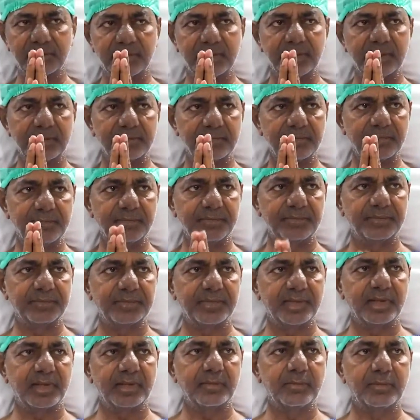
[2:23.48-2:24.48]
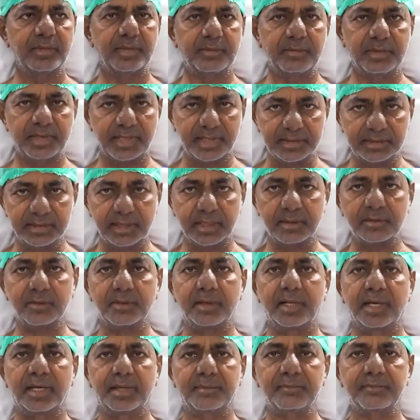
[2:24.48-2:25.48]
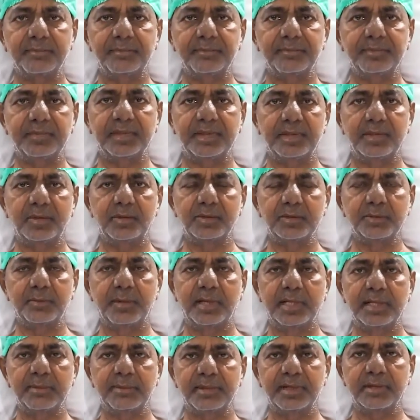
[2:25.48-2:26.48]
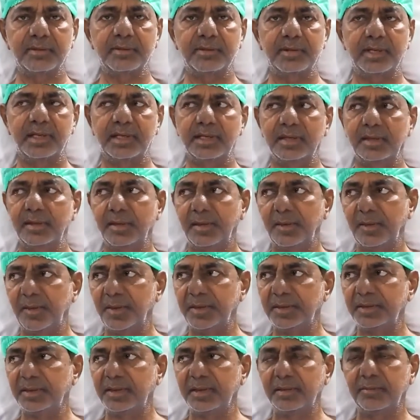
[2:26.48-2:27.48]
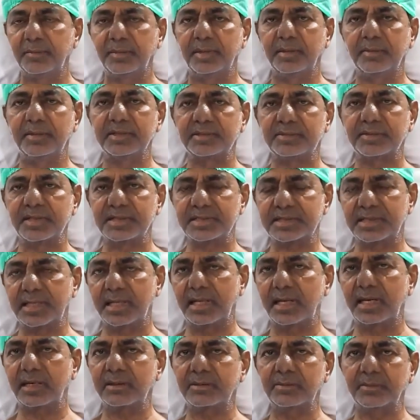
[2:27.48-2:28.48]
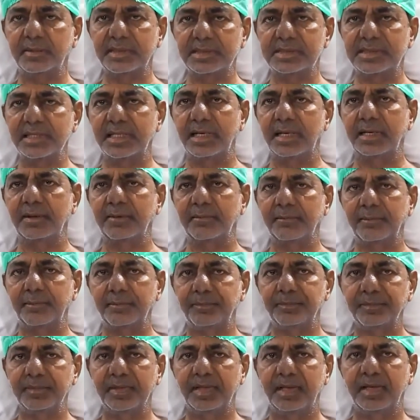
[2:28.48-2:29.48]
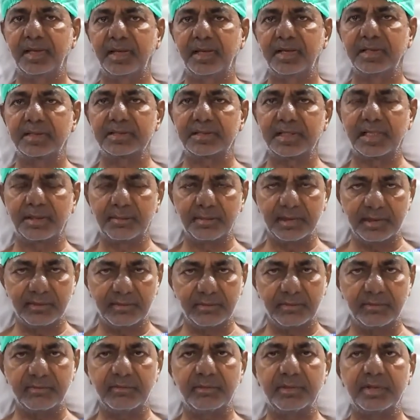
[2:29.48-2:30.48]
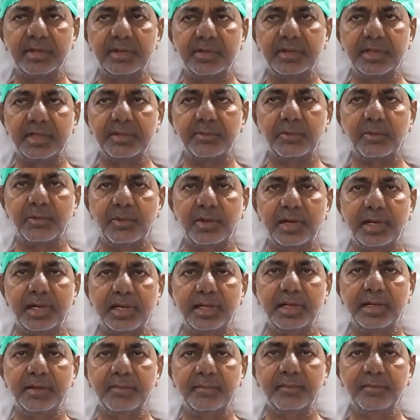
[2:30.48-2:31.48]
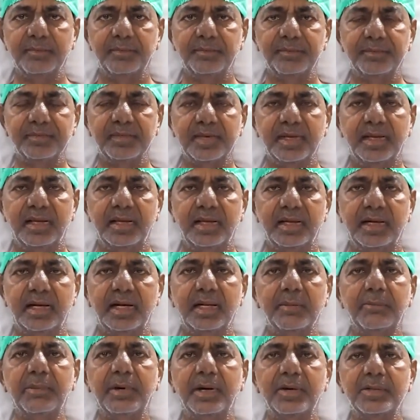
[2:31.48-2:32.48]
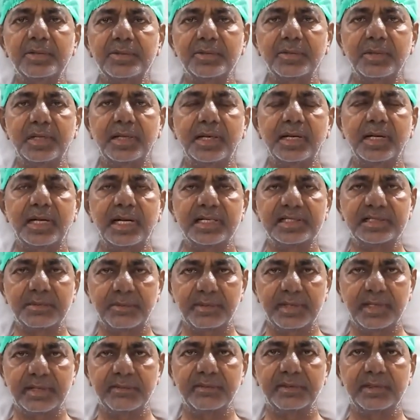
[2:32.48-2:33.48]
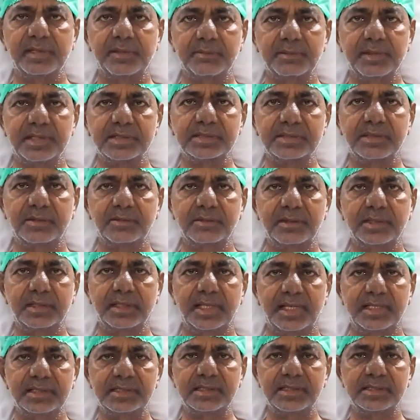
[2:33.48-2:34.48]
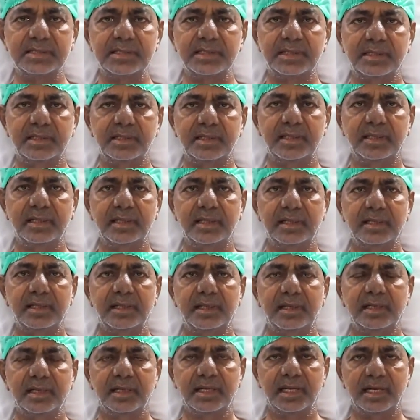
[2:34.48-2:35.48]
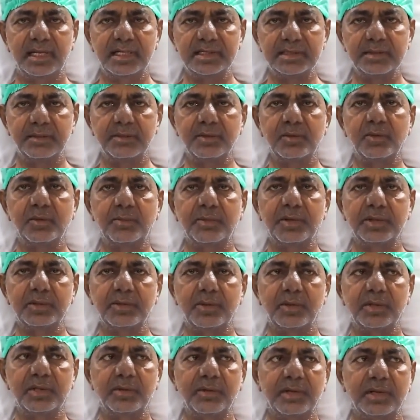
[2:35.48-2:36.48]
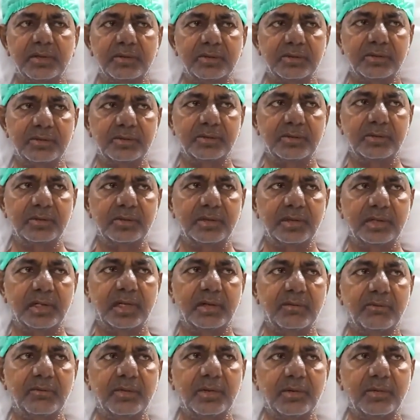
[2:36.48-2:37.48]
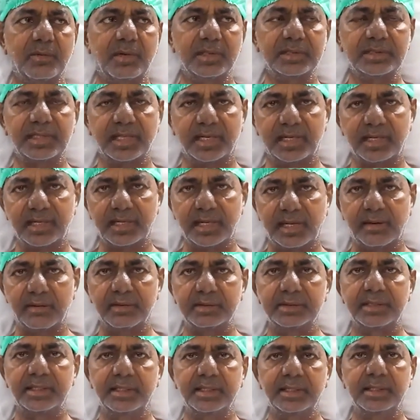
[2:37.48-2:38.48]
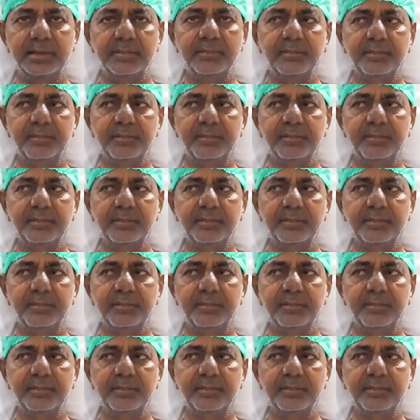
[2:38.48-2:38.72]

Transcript: ఉన్నా మీరందరూ కూడా ఈరోజు బాధపడకుండా మేము ఈ స్వస్థలాలకు మంచిగా క్షేమంగా వెనుదిరిగి పోవాలి రేపటి నుంచి కూడా నేను రాష్ట్ర ప్రజలకు విజ్ఞప్తి చేస్తా ఉన్నా దయచేసి కనీసం ఇంకో పది రోజుల వరకు ఎవ్వరు కూడా తరలి రావద్దని